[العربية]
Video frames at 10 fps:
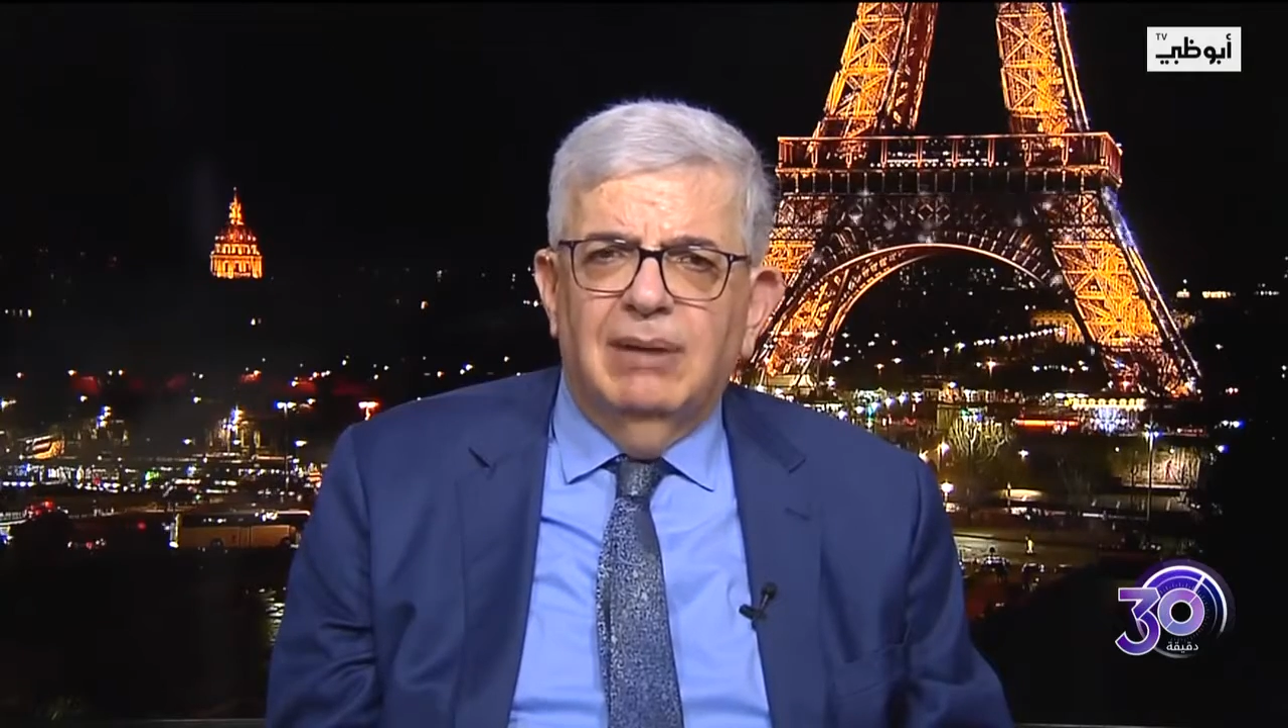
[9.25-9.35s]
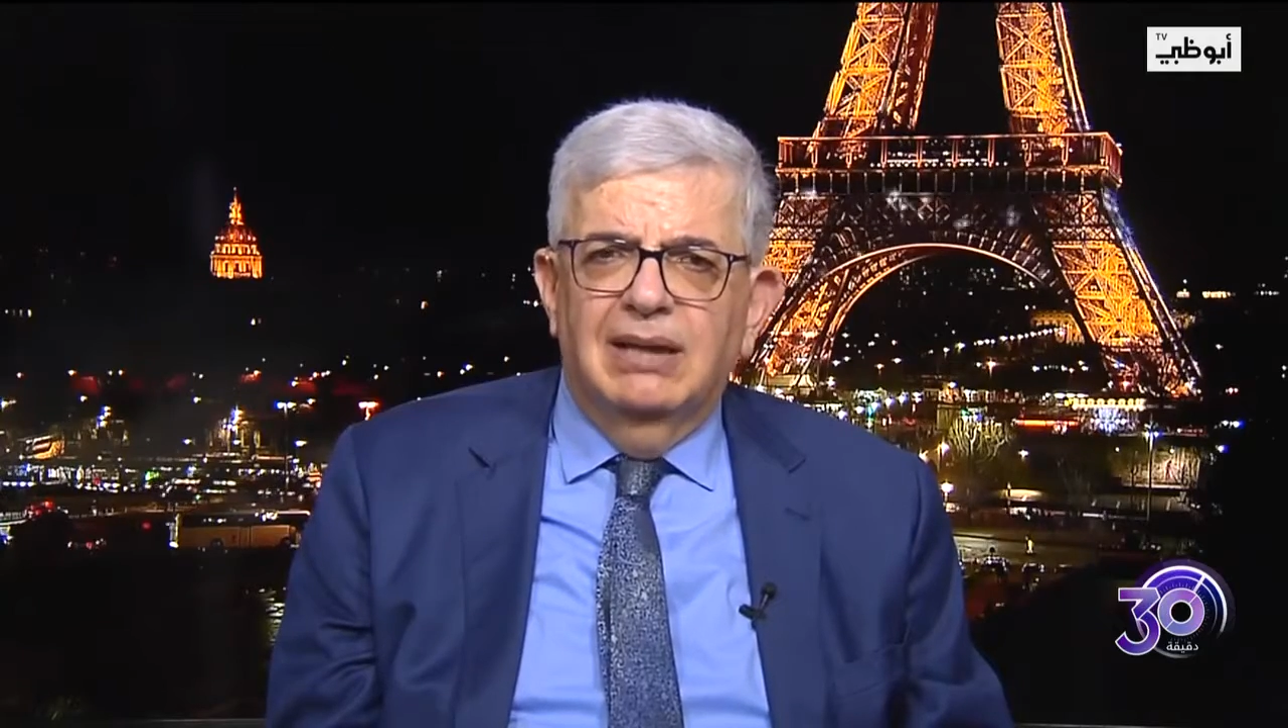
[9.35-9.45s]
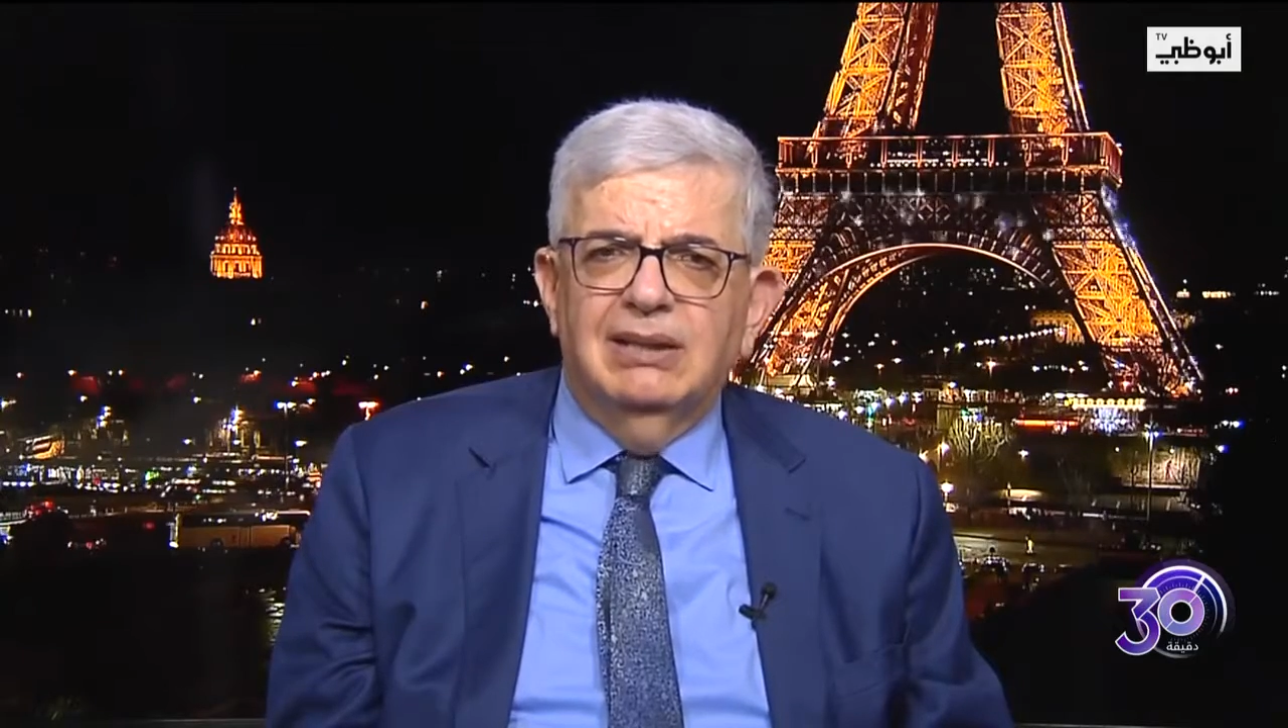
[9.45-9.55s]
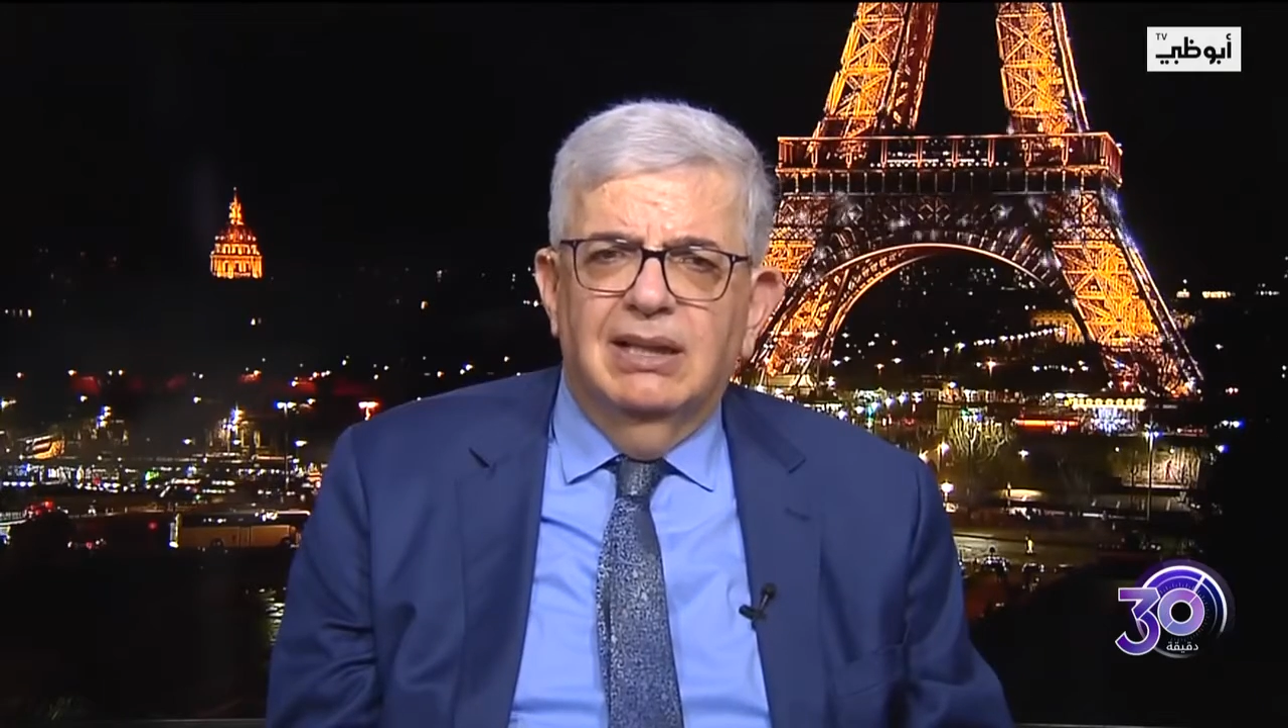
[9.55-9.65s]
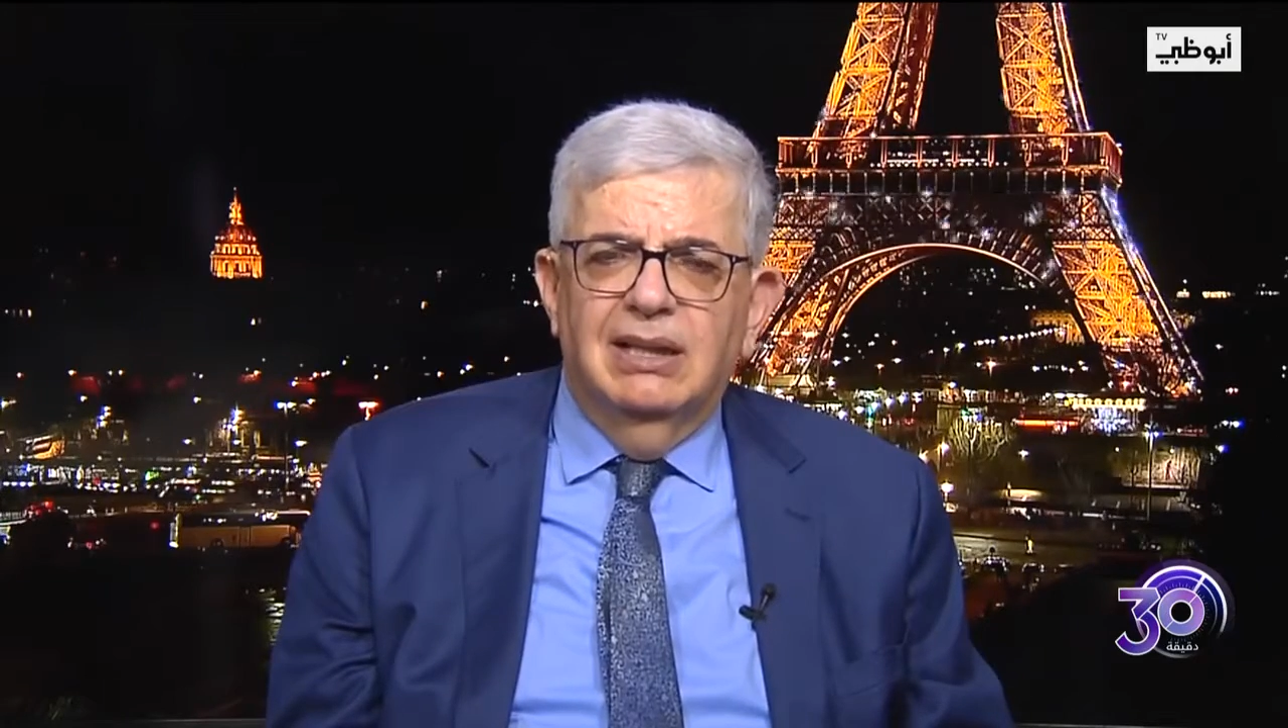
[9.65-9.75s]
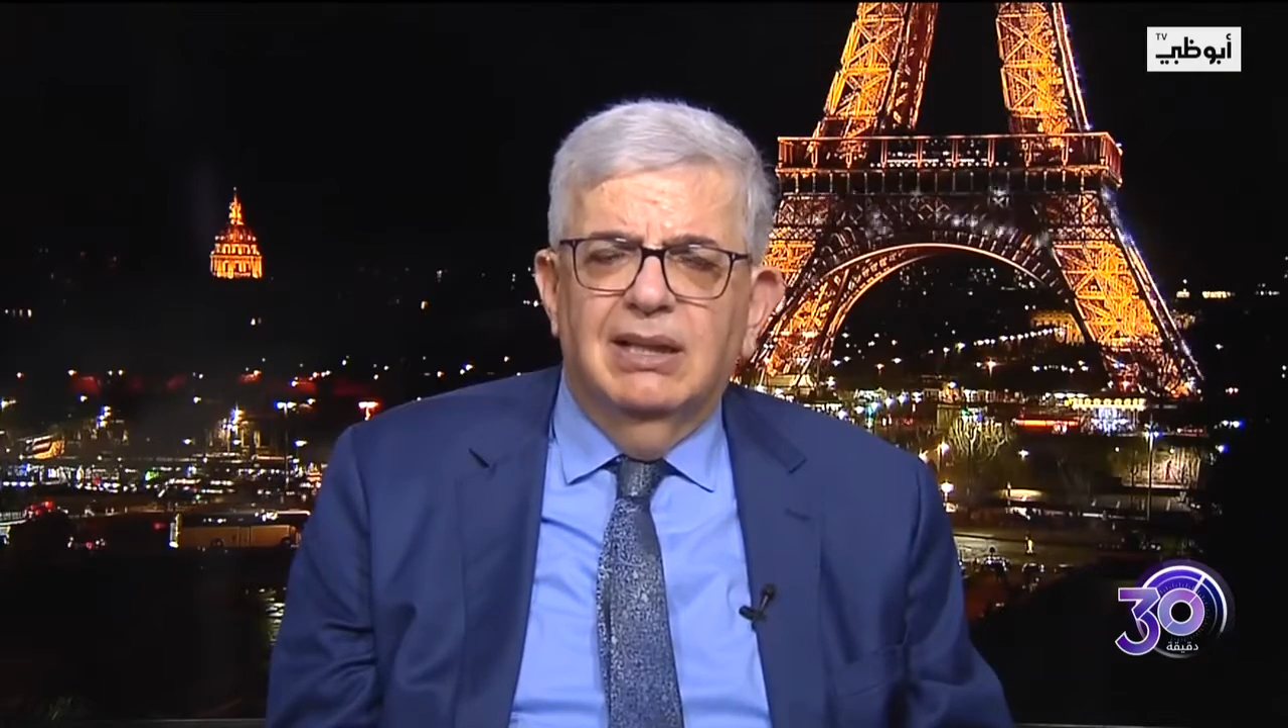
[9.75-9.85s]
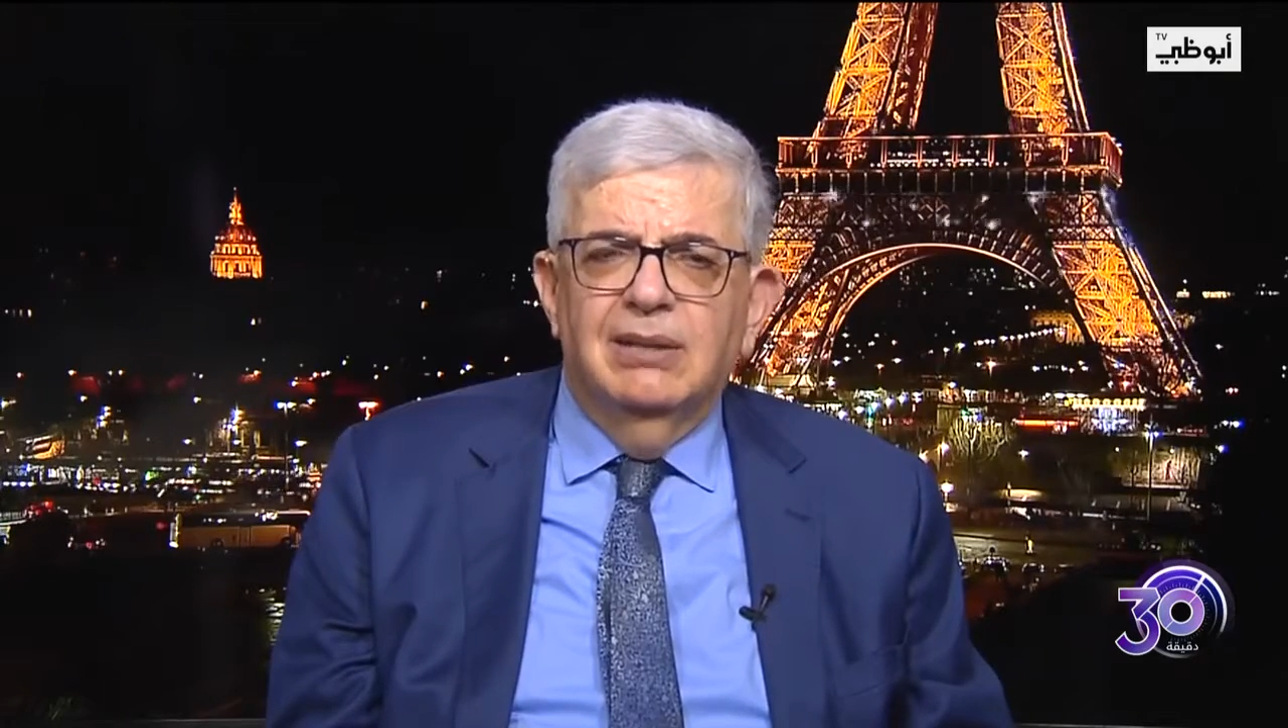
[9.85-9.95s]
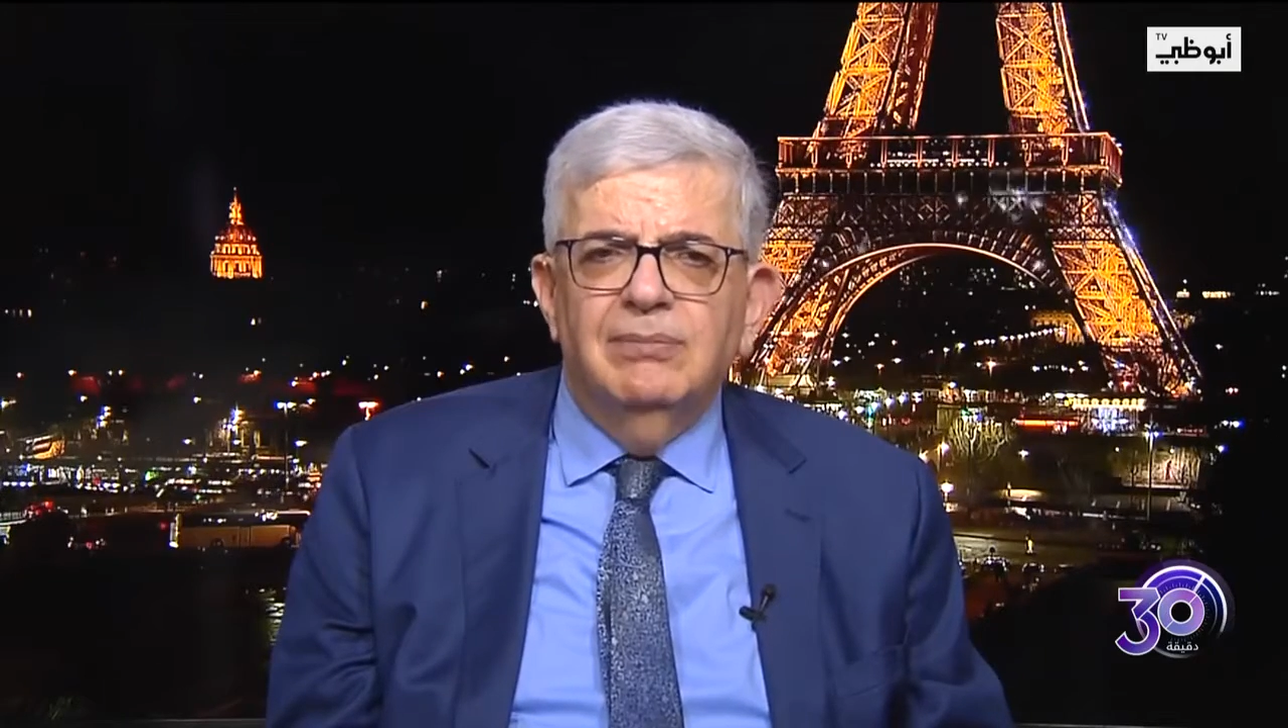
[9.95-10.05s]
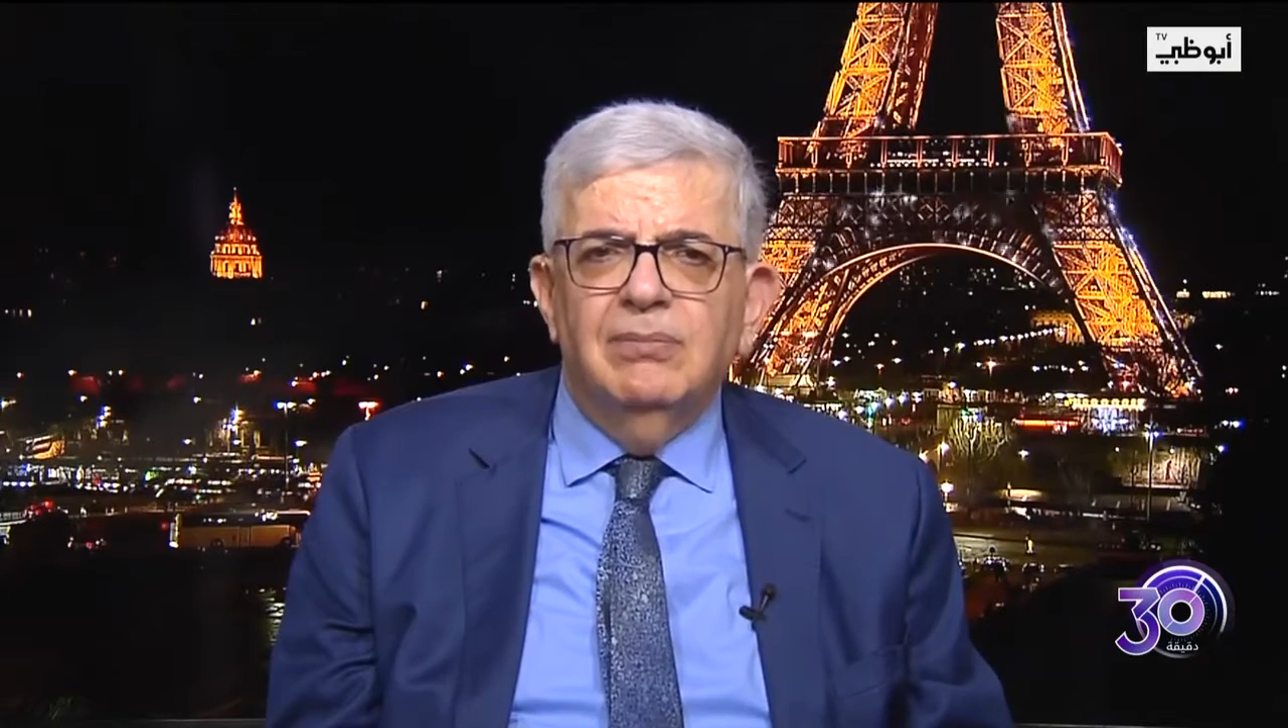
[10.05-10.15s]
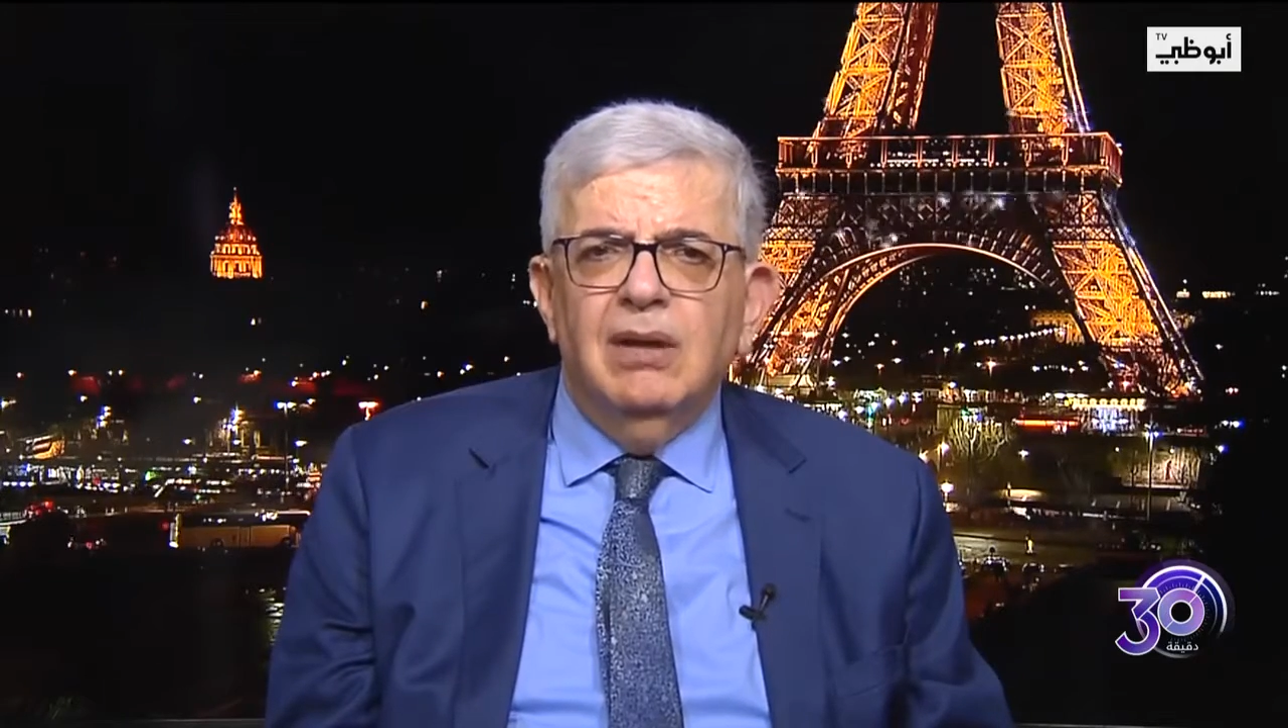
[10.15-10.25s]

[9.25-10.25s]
بعدها